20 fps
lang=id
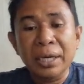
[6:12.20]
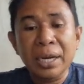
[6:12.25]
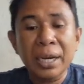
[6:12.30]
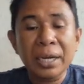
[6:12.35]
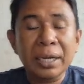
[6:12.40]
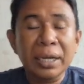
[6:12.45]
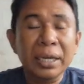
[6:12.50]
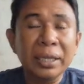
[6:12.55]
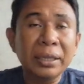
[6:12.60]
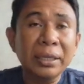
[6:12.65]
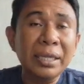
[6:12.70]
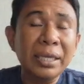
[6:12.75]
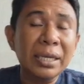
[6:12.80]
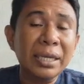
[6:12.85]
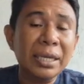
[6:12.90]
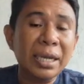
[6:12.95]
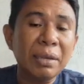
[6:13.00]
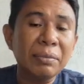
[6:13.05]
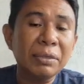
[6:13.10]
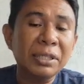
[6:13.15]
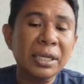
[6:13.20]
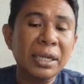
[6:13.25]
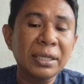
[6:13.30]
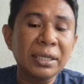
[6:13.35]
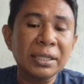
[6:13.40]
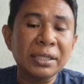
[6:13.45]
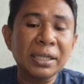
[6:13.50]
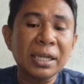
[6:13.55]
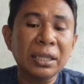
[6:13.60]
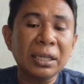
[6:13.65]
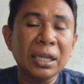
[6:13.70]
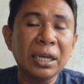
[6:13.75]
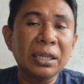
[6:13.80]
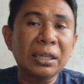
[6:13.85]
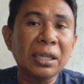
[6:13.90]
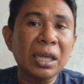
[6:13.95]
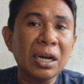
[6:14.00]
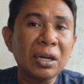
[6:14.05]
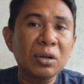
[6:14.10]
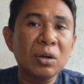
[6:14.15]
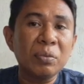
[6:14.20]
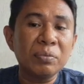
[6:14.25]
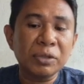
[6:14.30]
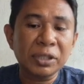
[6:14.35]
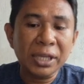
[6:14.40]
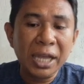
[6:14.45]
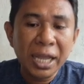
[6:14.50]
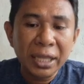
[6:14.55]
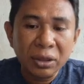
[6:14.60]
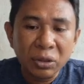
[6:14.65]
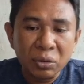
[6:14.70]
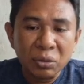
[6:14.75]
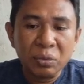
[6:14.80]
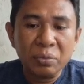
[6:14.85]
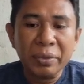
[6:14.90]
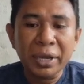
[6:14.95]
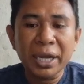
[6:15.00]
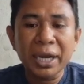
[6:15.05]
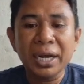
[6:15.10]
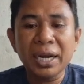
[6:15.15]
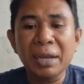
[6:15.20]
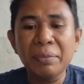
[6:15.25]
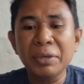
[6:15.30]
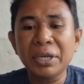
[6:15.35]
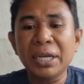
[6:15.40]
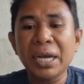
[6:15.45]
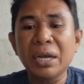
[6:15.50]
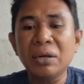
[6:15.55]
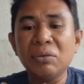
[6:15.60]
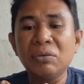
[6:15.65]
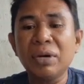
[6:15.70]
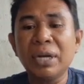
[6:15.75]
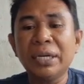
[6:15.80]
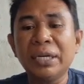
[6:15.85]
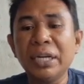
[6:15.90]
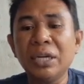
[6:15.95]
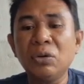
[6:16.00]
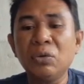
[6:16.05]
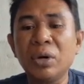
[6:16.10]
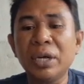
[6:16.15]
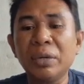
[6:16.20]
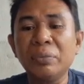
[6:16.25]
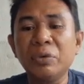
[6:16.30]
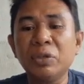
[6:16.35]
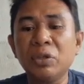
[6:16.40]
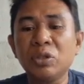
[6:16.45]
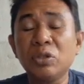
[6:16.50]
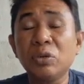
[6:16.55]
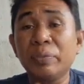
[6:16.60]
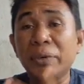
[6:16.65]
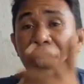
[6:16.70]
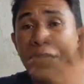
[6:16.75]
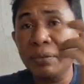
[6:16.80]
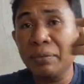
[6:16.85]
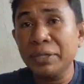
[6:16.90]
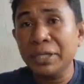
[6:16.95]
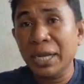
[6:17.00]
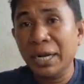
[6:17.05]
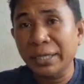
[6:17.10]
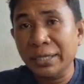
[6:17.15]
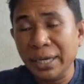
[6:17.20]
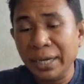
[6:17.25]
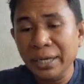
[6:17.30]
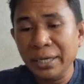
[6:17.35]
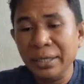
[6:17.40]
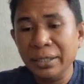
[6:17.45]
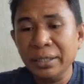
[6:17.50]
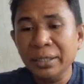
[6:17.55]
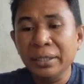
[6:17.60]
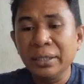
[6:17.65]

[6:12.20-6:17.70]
Nah, ketika misalnya satelit Telkom 1 mengalami gangguan di 2017 misalnya,